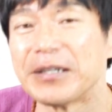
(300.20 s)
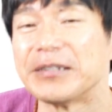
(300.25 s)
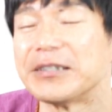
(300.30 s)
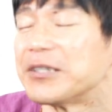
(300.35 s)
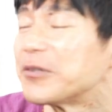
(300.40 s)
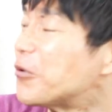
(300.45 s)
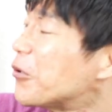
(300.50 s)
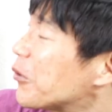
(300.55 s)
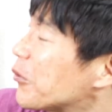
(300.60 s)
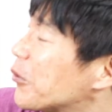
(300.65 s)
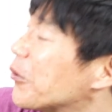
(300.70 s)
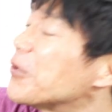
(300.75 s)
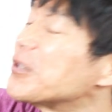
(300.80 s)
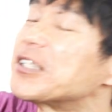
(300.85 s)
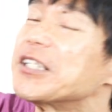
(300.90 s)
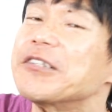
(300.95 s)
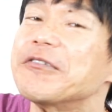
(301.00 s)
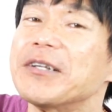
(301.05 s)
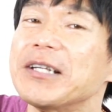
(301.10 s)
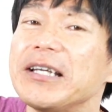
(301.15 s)
でこの土
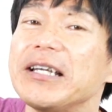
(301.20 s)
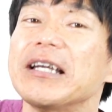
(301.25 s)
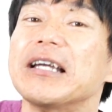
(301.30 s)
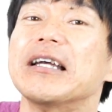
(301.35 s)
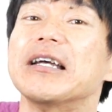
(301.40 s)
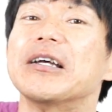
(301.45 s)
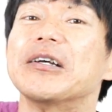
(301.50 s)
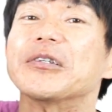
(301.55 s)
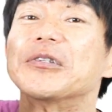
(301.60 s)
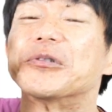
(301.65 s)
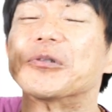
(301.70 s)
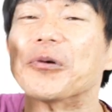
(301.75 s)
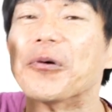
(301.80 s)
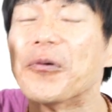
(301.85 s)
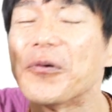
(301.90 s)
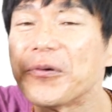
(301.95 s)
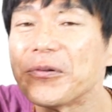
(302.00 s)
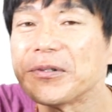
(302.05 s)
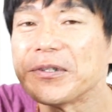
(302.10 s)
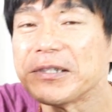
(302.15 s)
星はね、
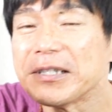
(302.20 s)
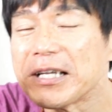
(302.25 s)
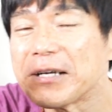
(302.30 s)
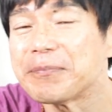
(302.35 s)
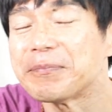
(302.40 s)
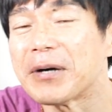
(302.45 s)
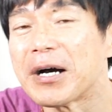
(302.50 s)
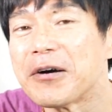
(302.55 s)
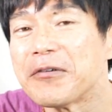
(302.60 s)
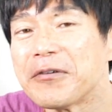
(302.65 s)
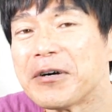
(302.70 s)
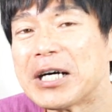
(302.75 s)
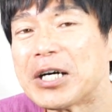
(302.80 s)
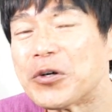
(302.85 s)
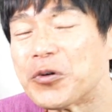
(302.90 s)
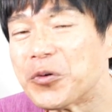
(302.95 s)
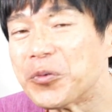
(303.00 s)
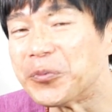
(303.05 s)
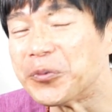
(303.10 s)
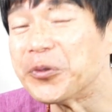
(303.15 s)
どんなパワー
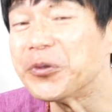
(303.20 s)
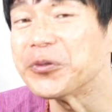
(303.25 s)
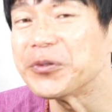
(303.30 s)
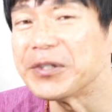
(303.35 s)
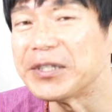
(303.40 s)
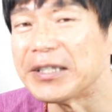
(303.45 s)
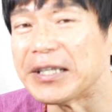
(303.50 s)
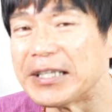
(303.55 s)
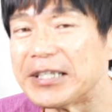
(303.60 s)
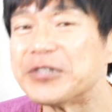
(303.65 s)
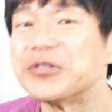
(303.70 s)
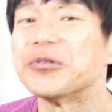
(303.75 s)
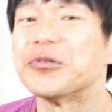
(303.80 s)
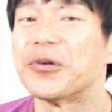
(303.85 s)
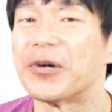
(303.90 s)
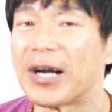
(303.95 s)
を持っているの